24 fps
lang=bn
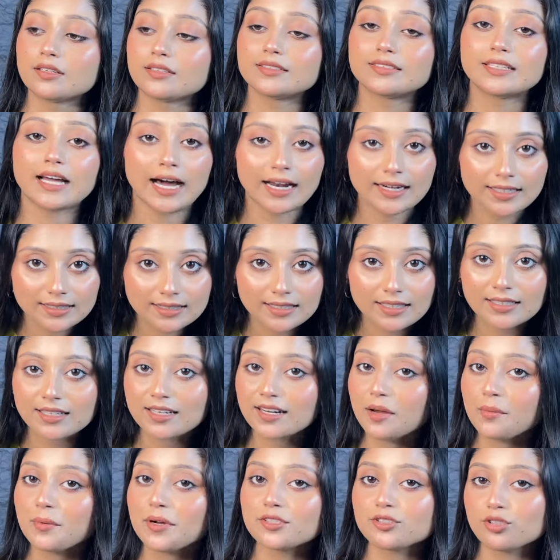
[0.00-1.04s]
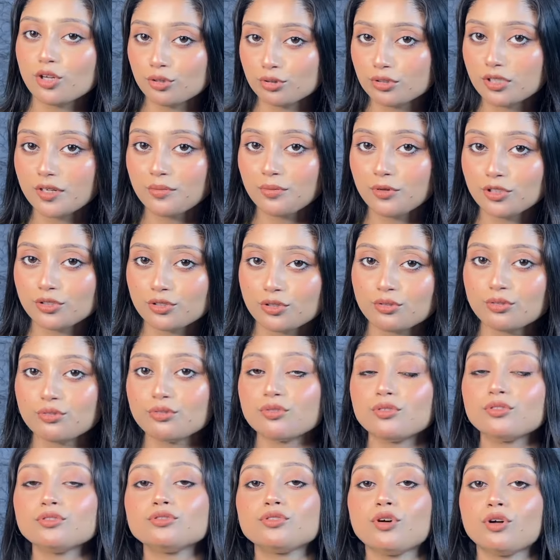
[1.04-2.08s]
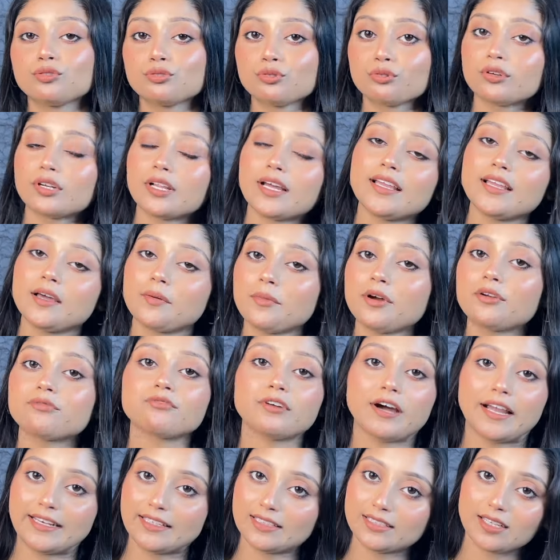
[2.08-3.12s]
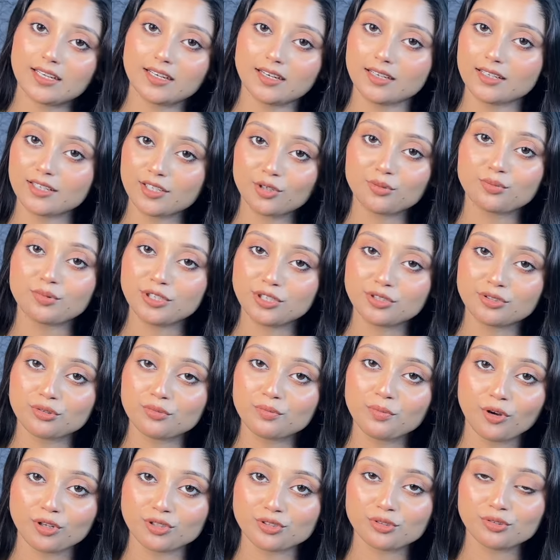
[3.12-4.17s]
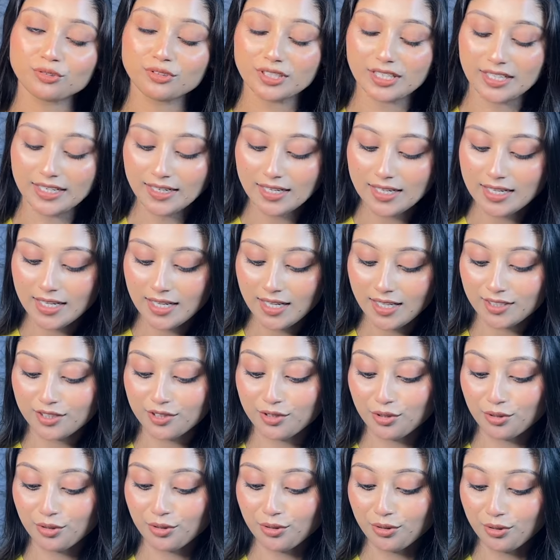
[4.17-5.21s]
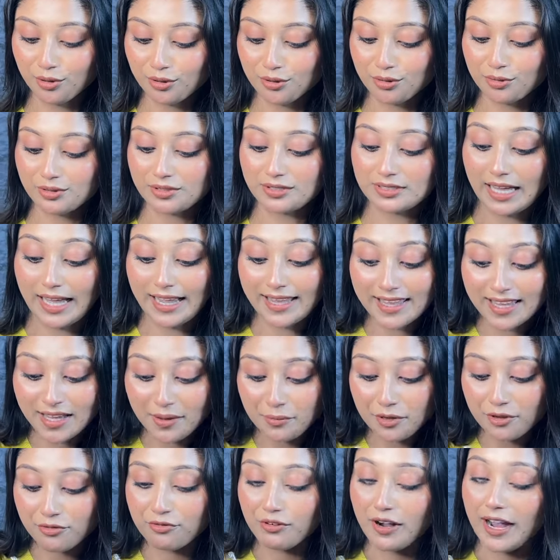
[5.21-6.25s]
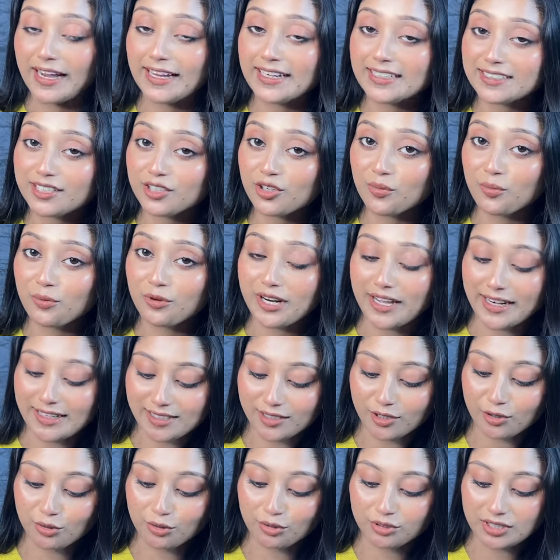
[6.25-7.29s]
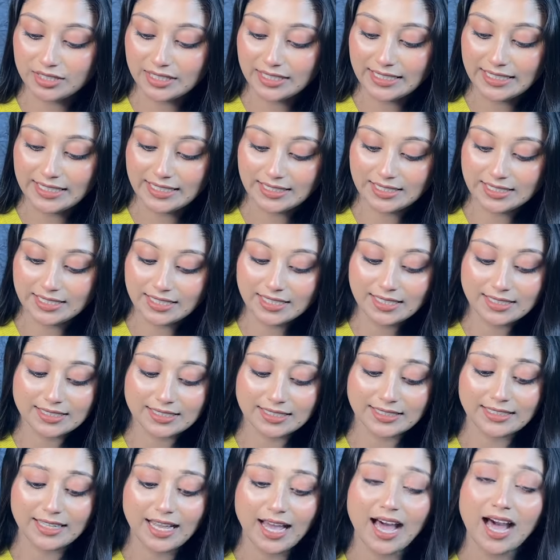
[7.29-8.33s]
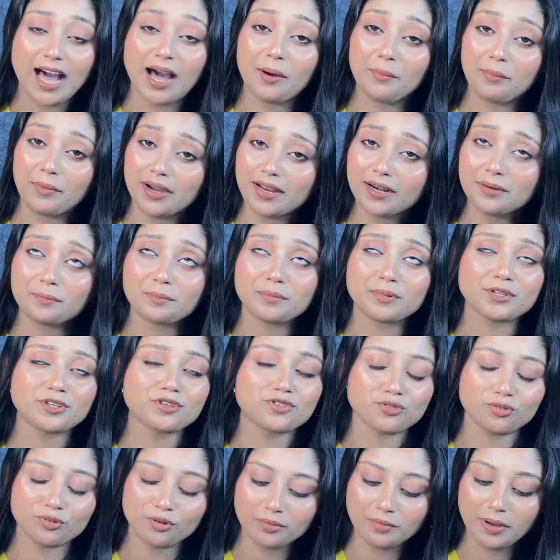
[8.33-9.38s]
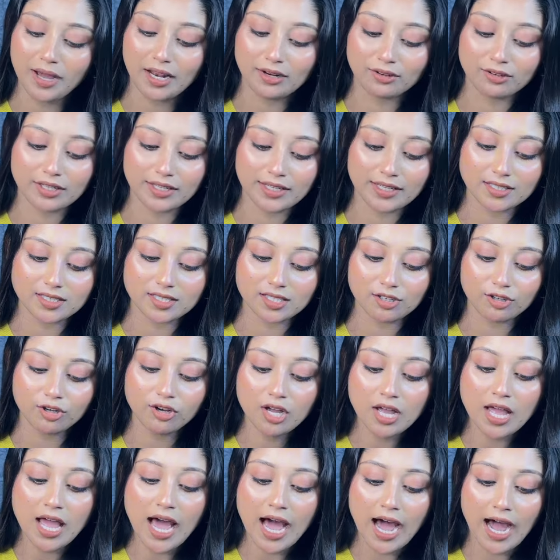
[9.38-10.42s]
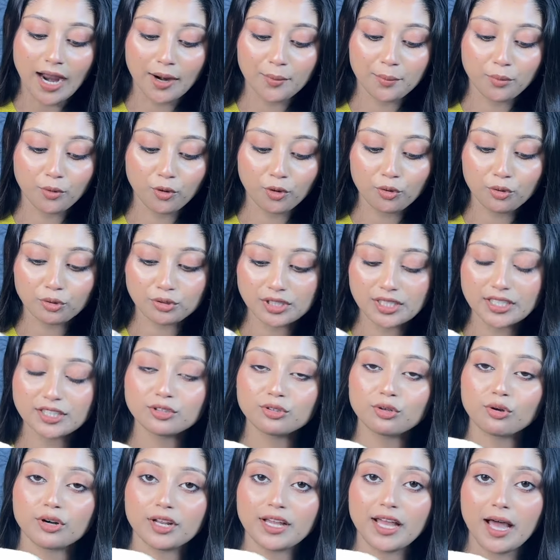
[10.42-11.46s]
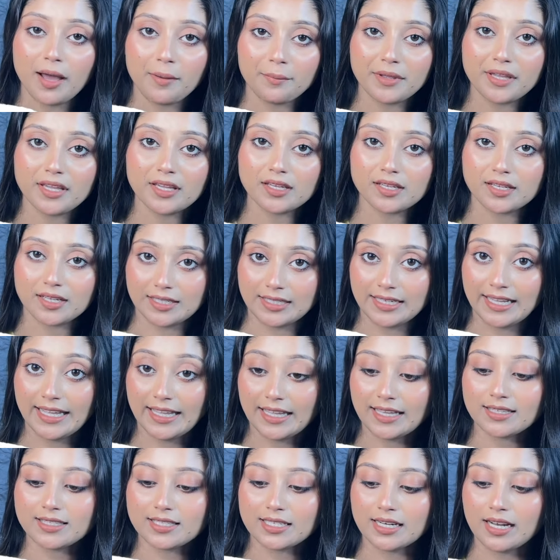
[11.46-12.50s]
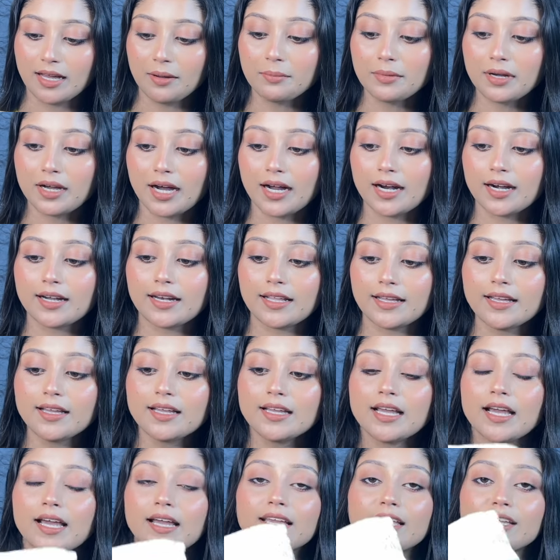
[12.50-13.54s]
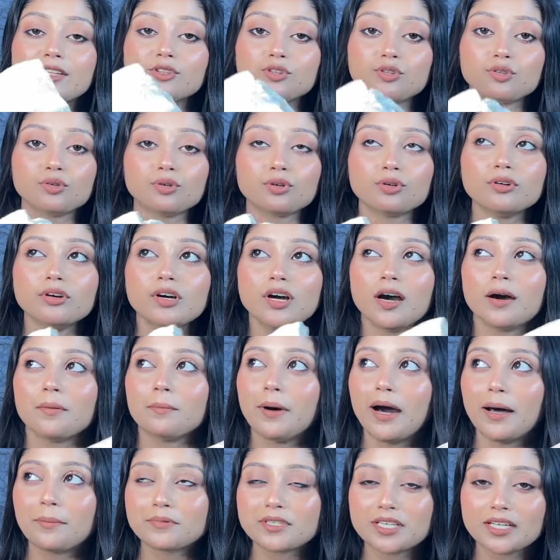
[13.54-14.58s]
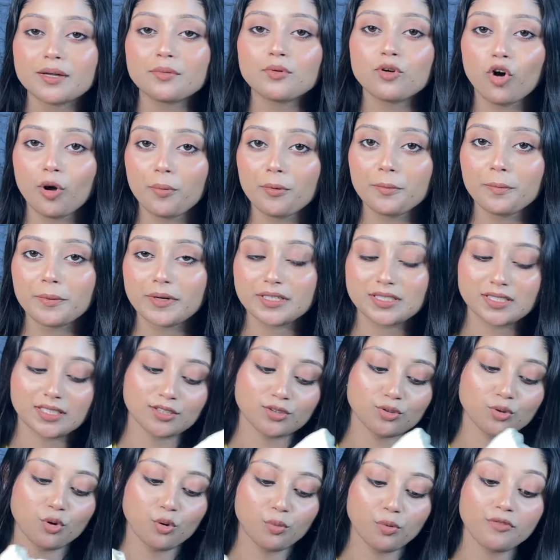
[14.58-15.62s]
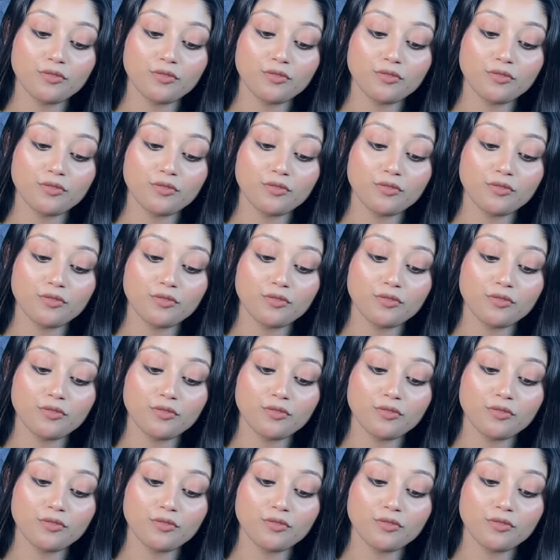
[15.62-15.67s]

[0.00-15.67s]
ডার্ক কালার আমার যতটা পছন্দ ততটাই আমার হোয়াইট কালারটাও ভীষণ পছন্দের তো তাই আমি হোয়াইটের ওপর একটা কুর্তি নিয়েছি যেটা আমার ভীষণ ভালো লেগেছিল আর বহুদিন ধরে আমি রেখেছিলাম কার্টে কিন্তু ভাবছিলাম কবে পারচেস করব